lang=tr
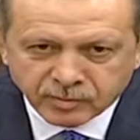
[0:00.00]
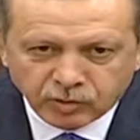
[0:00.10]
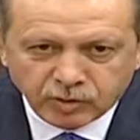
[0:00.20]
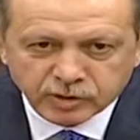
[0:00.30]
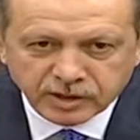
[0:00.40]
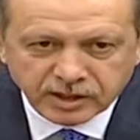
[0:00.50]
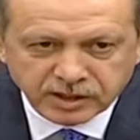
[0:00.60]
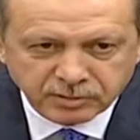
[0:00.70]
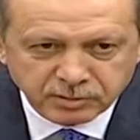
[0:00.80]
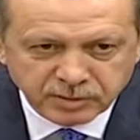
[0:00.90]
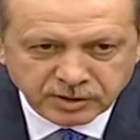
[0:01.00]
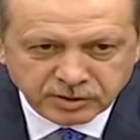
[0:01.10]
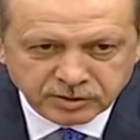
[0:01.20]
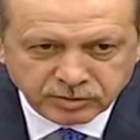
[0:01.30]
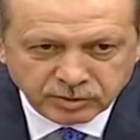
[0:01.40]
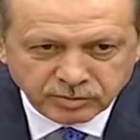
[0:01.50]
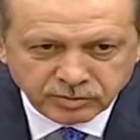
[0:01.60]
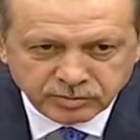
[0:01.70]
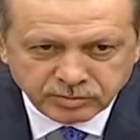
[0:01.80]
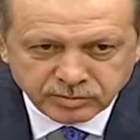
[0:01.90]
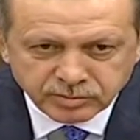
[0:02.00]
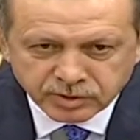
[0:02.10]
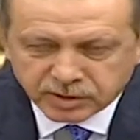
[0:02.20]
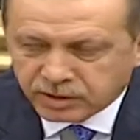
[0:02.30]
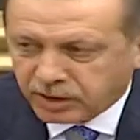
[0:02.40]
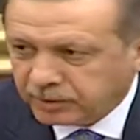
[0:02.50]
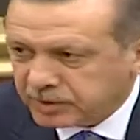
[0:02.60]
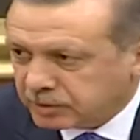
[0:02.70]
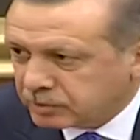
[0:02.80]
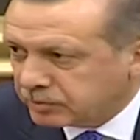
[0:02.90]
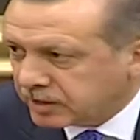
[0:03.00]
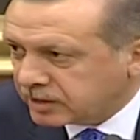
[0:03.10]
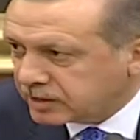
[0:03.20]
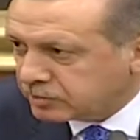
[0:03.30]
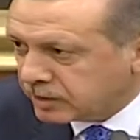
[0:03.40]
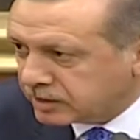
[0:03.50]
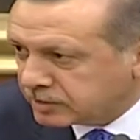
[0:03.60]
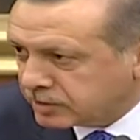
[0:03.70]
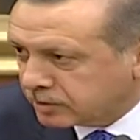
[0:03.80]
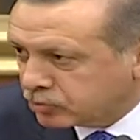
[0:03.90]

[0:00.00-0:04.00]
Onu özellikle bilmenizi istiyorum. Ama tabii Merkez Bankası'na